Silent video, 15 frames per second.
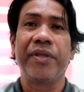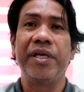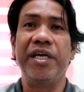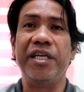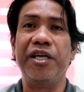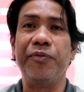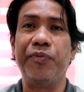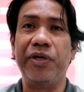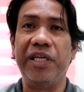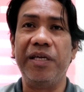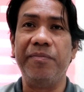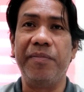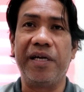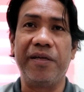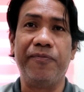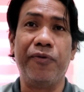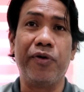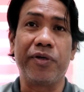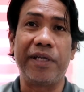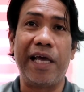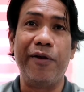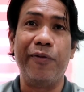Hindi pwedeng
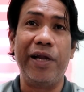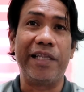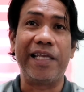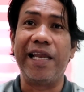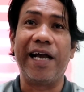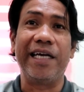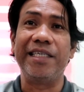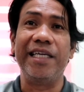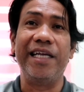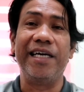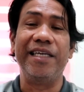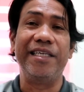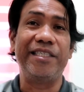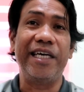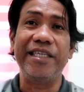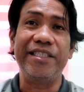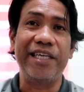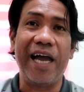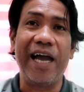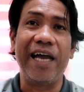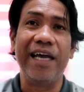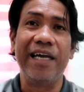ma-revoke dahil wala talaga silang
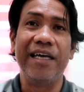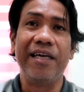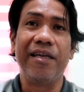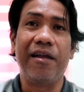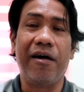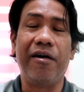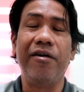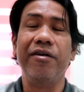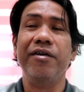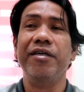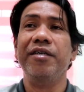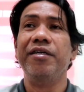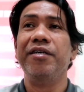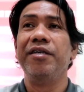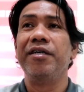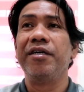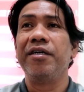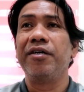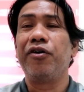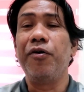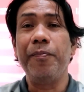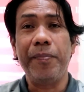lisensya. No?
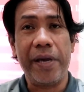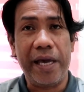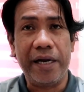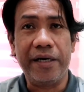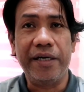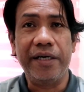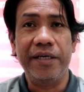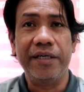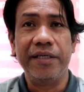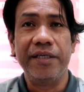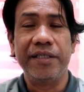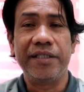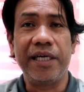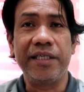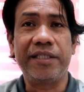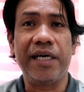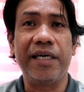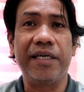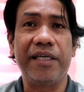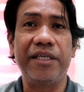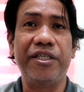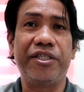Compare sa
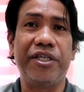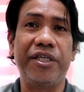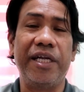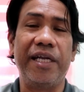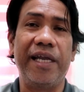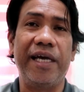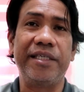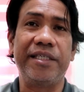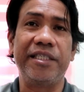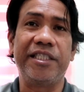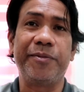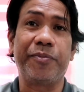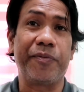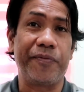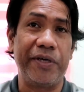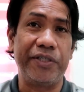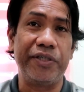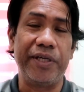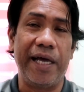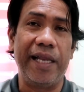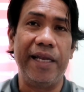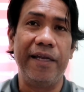isang registered and licensed
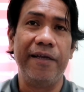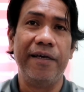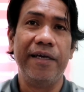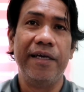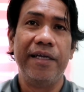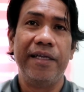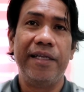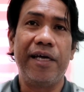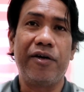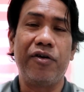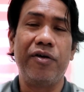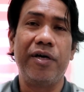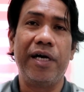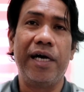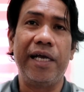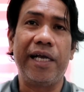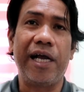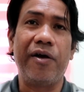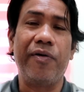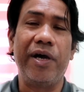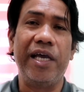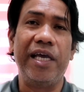professional na kung uh,
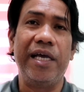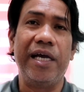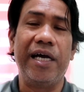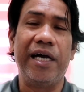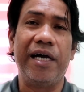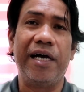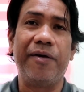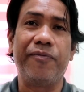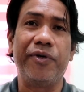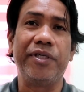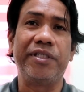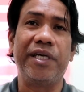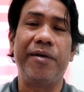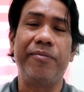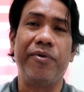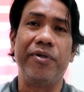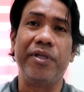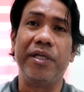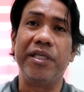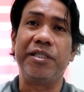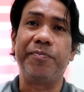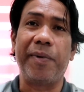ikaw ay, uh, for example,
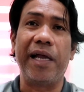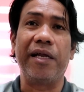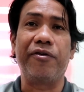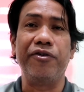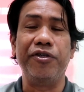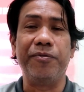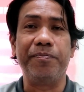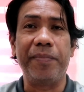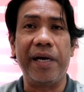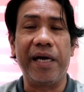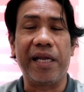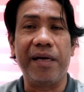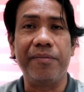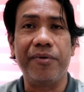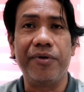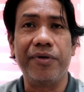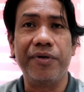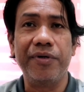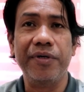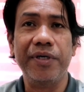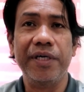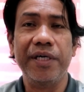dinispal ko yung pera mo,